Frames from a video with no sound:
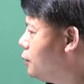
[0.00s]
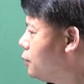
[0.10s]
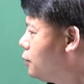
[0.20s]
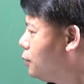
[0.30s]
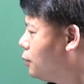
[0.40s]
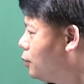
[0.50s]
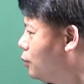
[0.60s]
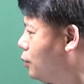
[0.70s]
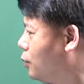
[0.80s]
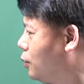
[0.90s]
이거
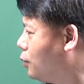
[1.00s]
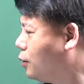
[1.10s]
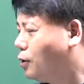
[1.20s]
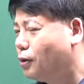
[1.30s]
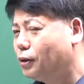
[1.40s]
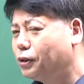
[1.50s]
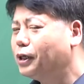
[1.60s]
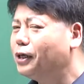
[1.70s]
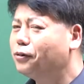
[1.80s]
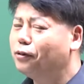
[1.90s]

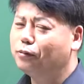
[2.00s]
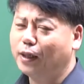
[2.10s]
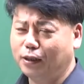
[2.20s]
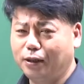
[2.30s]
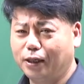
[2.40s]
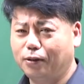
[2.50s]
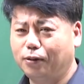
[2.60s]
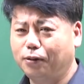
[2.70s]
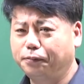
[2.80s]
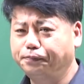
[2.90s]
시간이 걸리면 안
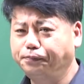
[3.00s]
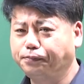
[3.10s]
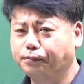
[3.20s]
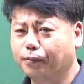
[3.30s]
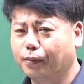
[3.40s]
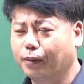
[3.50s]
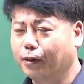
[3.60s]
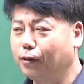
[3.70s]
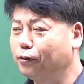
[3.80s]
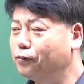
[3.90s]
돼요. 응? 음,
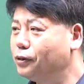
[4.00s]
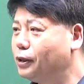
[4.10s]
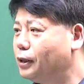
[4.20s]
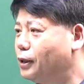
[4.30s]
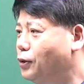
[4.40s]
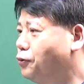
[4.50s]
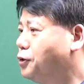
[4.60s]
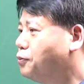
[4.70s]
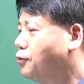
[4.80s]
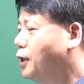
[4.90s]
여러분들이
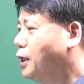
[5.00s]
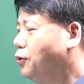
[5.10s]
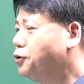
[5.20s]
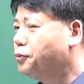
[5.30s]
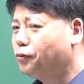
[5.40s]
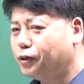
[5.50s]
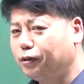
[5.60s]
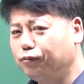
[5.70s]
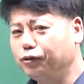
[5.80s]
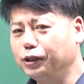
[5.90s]
60분에
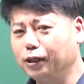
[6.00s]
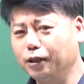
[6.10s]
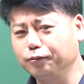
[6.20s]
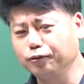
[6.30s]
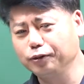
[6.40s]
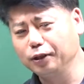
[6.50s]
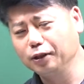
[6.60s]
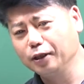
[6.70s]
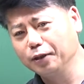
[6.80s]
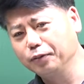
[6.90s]
60문제를 푸셔야 되는 분들이기
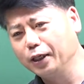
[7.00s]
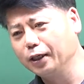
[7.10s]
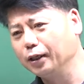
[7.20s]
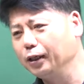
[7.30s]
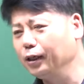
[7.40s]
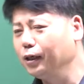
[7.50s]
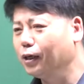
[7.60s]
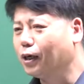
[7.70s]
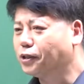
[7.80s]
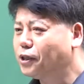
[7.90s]
때문에
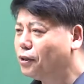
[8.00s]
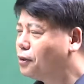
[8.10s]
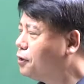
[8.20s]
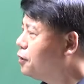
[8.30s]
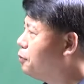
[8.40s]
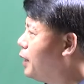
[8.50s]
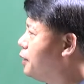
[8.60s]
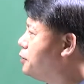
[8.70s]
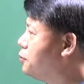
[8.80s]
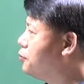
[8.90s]
계산 능력이
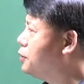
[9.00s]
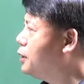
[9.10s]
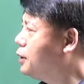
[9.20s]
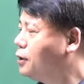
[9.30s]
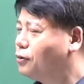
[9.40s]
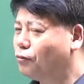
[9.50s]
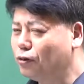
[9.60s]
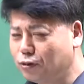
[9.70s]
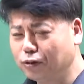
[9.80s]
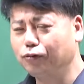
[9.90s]
빠른 분이
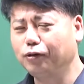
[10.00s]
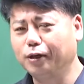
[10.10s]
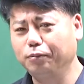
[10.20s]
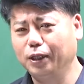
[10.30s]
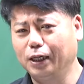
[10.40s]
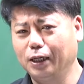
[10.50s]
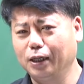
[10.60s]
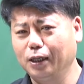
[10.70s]
월등히 유리합니다.